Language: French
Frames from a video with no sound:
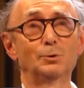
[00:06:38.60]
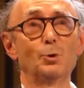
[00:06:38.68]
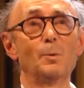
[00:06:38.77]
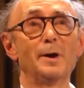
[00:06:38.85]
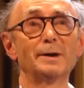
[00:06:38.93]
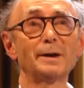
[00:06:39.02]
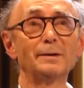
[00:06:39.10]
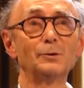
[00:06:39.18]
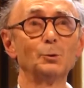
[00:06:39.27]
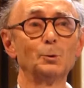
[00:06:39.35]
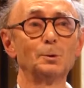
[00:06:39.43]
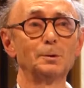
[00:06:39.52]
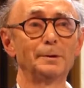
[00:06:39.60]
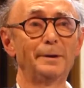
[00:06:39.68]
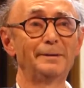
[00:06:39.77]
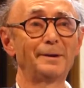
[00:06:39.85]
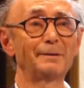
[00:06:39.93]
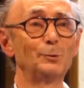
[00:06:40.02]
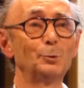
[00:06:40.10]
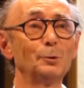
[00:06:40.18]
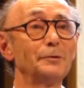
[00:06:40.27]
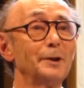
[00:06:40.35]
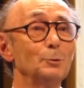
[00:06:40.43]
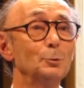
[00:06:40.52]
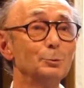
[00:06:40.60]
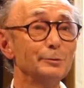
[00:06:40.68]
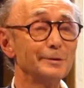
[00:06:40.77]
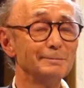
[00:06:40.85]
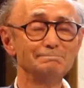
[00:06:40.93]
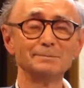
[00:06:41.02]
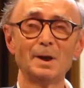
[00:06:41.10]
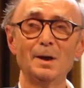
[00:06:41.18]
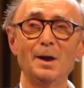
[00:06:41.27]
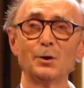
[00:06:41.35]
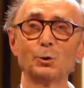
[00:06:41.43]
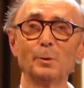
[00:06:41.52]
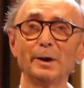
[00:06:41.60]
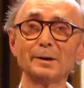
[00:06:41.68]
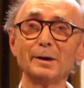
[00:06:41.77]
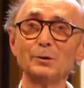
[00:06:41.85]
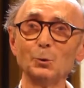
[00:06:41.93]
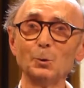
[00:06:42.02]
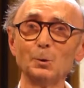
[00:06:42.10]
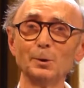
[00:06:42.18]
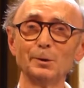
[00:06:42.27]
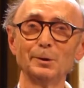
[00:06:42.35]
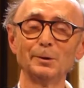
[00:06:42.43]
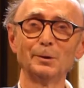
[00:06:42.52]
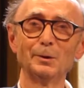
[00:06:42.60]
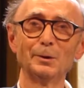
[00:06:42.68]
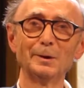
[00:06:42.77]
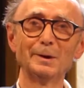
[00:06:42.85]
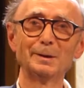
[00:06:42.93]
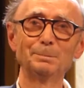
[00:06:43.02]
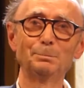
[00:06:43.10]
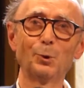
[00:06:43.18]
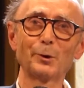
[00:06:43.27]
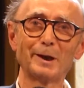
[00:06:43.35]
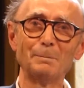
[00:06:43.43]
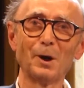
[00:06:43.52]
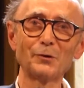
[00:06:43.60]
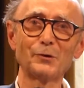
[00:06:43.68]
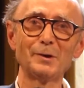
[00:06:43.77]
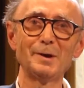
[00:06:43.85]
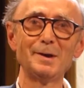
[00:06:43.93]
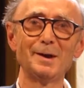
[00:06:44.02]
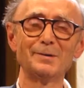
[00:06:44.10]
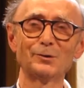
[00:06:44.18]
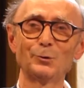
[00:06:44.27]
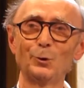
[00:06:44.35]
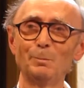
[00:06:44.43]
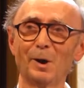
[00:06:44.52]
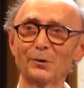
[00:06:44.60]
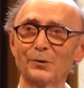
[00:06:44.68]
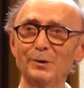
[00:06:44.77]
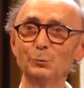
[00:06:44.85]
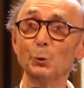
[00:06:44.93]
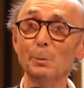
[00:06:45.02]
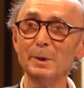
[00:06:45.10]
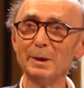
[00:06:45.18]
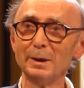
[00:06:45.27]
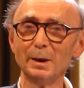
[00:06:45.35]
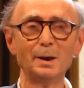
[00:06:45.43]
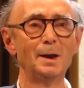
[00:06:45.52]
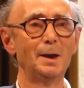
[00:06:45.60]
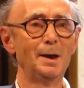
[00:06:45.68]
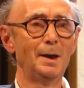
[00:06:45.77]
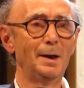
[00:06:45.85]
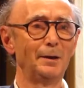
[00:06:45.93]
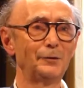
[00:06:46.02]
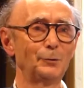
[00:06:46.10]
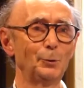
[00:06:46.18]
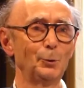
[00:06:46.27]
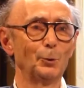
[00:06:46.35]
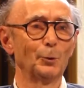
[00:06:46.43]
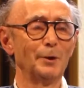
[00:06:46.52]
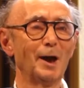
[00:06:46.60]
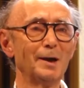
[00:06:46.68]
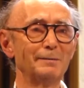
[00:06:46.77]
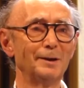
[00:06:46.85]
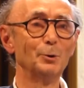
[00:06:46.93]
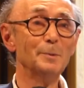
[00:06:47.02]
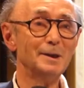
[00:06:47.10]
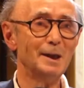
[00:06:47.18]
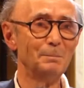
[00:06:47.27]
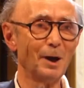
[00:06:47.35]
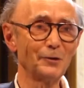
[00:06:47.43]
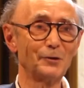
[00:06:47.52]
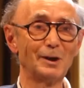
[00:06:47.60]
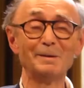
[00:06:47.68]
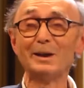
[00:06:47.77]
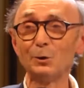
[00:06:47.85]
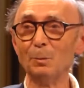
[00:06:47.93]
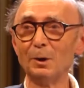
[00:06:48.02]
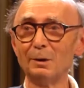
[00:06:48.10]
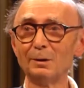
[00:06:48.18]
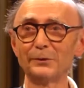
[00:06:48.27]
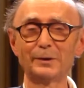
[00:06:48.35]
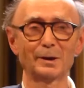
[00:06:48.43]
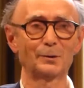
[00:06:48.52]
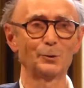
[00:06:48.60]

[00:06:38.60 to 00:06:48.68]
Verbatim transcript: Comment écrit-on euh, Et ça, ça nous concerne tous. Comment écrit-on euh, Pour quel marché Est-ce que le marché nous domine Est-ce qu'on arrive à dominer le marché Et comment